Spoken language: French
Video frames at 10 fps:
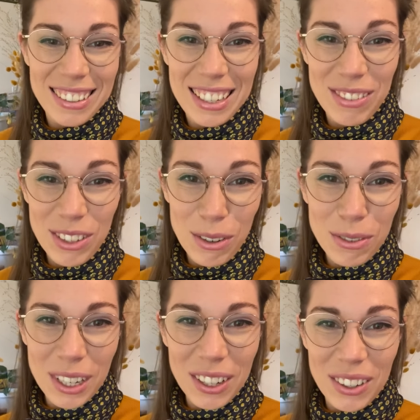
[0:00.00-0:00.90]
on en
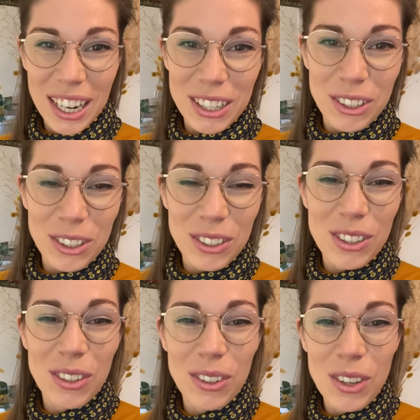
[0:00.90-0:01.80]
fait quelque chose
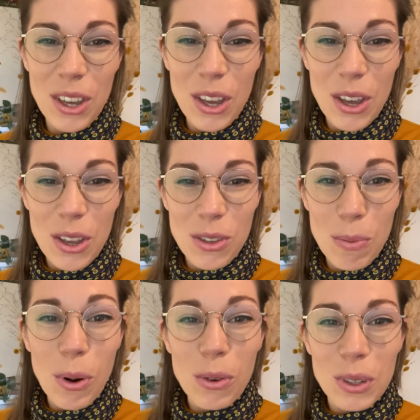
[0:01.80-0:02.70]
de,
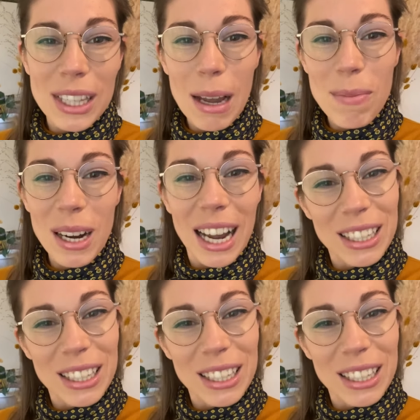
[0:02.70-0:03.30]
profitable à